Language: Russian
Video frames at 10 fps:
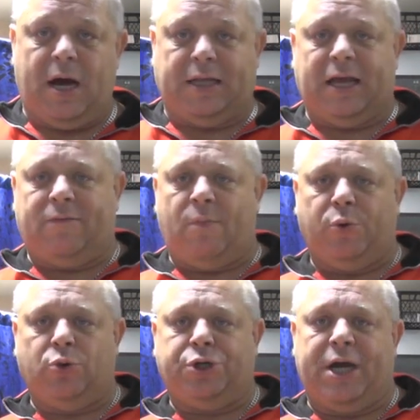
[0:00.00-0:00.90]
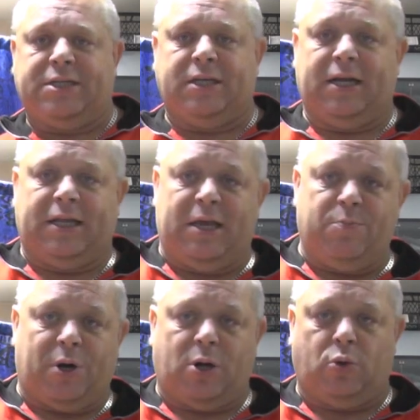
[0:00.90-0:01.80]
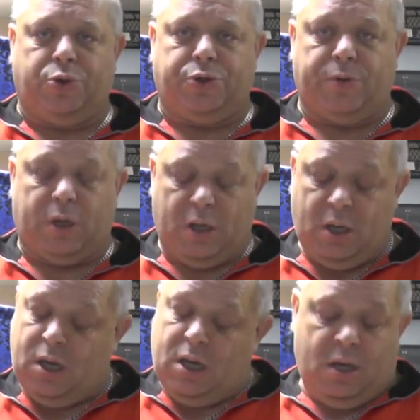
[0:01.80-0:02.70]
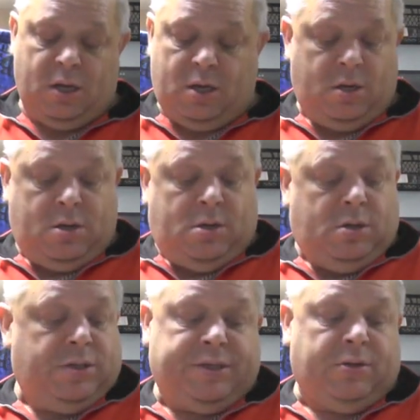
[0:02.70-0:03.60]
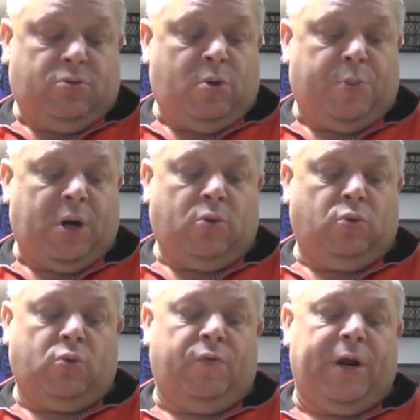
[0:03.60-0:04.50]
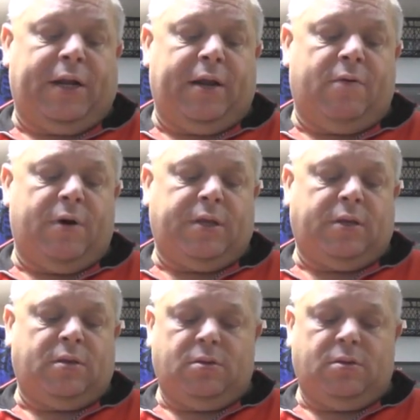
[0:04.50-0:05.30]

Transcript: А так вам получается надо им прокручивать. Силу на прокрутку вряд ли хватит.